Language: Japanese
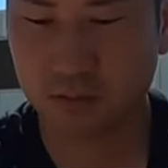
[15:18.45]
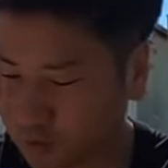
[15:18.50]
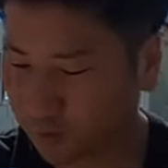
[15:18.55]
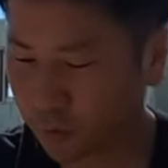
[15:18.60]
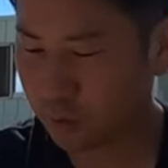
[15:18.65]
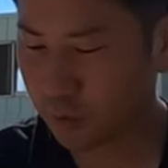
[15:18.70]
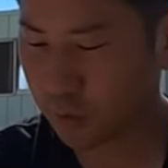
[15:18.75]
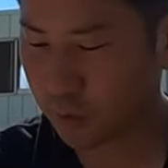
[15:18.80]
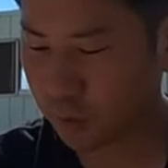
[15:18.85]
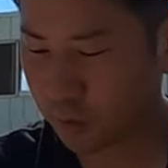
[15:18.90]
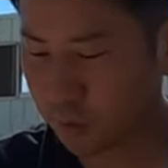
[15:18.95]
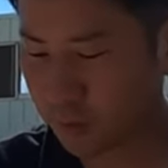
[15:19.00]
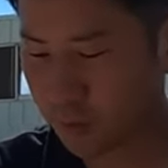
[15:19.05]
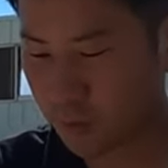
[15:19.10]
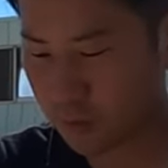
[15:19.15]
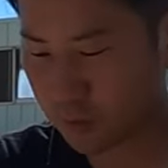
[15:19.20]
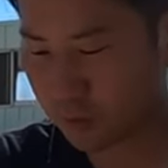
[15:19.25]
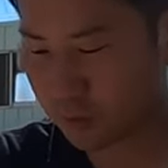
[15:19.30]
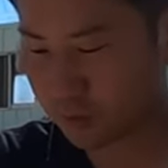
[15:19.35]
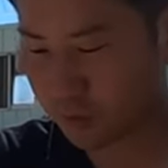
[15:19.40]
このねよりは
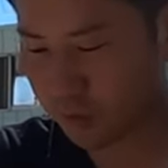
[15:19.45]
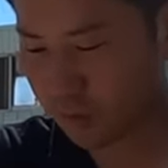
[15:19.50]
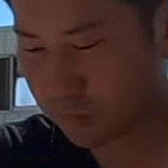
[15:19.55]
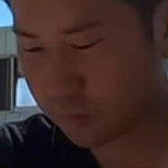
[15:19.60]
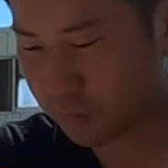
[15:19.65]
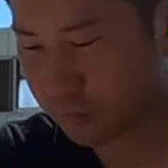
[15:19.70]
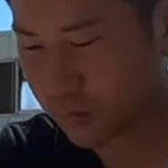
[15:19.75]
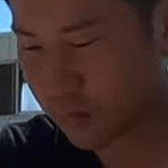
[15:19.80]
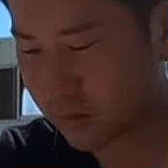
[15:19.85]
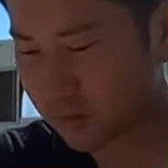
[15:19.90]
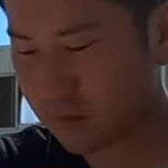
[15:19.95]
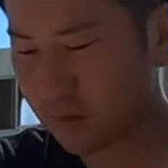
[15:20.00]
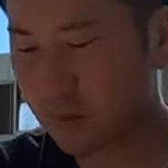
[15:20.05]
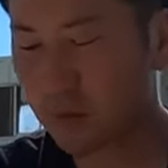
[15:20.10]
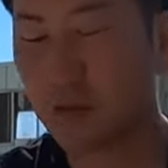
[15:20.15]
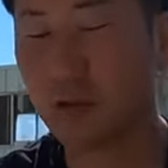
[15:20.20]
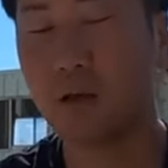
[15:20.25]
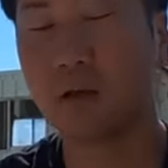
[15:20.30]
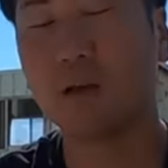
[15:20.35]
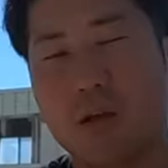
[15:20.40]
ねちょっとね複雑で
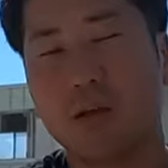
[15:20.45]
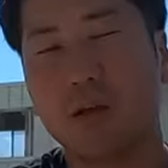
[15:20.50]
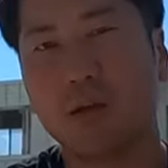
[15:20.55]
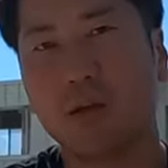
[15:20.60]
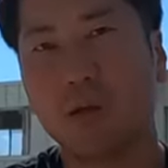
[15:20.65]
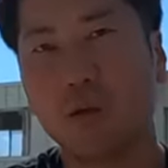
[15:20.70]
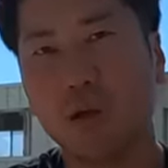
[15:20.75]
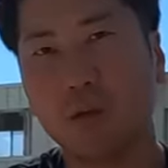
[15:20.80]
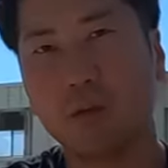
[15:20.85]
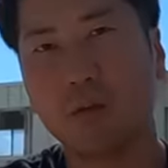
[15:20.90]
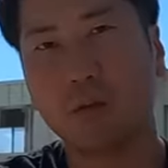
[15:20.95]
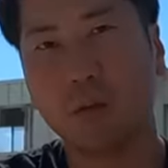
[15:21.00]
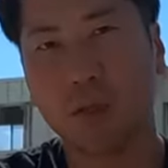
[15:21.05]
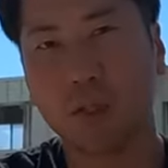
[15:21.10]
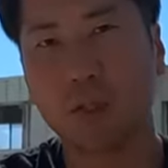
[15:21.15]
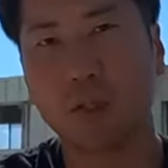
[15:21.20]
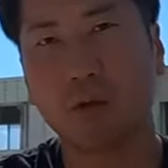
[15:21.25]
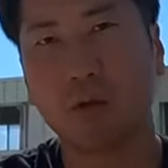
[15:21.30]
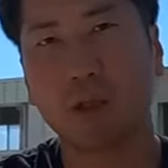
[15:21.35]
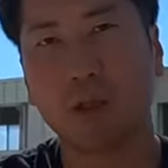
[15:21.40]
ねよりは
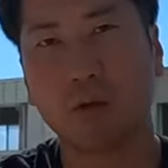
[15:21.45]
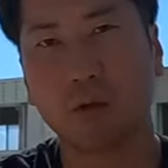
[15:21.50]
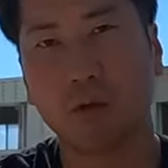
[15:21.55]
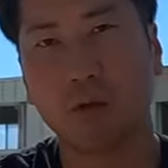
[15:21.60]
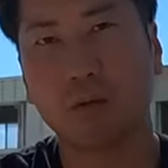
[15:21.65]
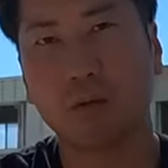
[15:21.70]
聞いたことあるよ、